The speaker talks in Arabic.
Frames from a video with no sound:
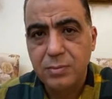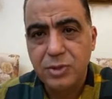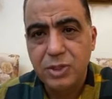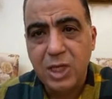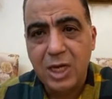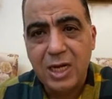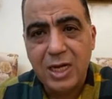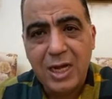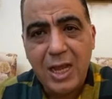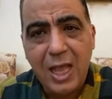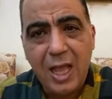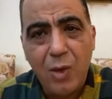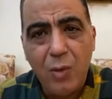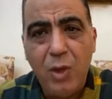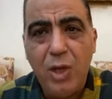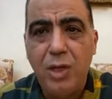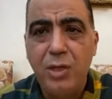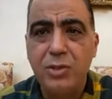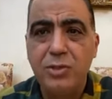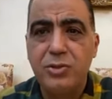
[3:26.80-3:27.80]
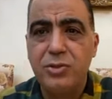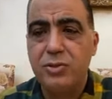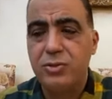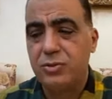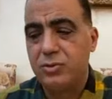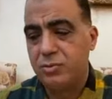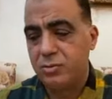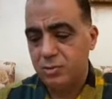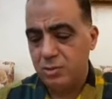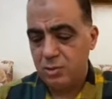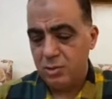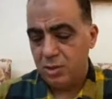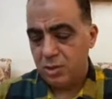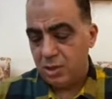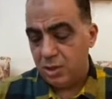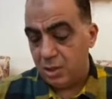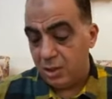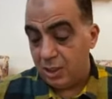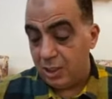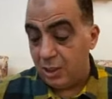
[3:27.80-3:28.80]
شكلها وحش
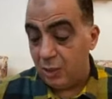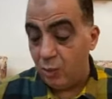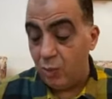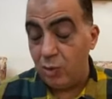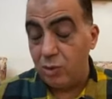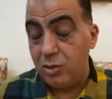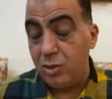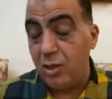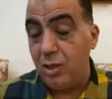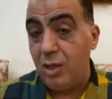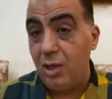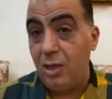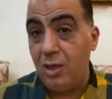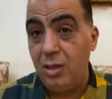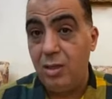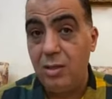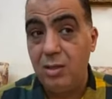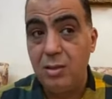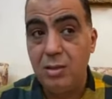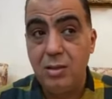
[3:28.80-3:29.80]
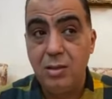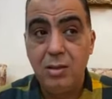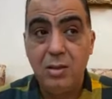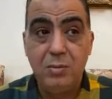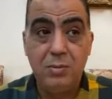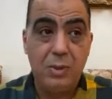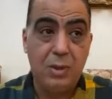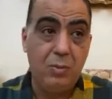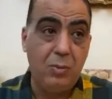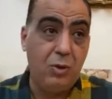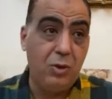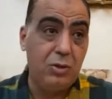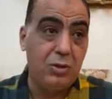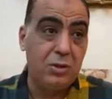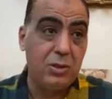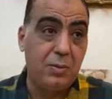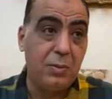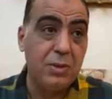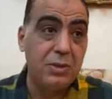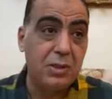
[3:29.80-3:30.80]
لو طلع مجموعه
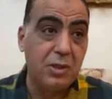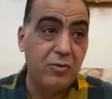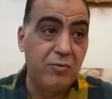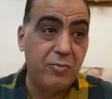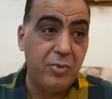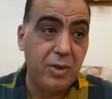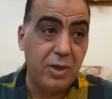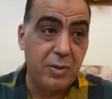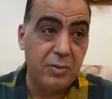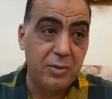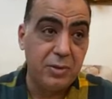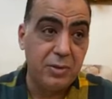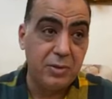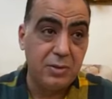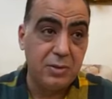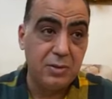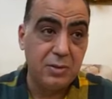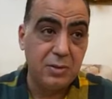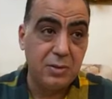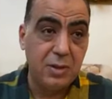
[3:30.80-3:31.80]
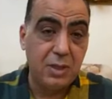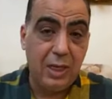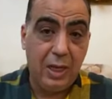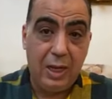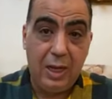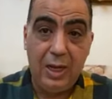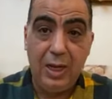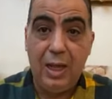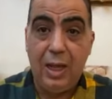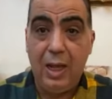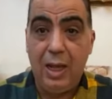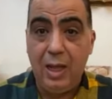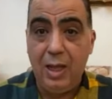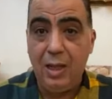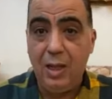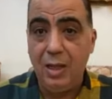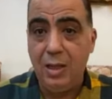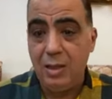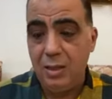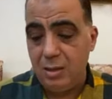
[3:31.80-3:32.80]
السماسره في بيراميدز على
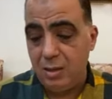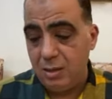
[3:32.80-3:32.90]
حق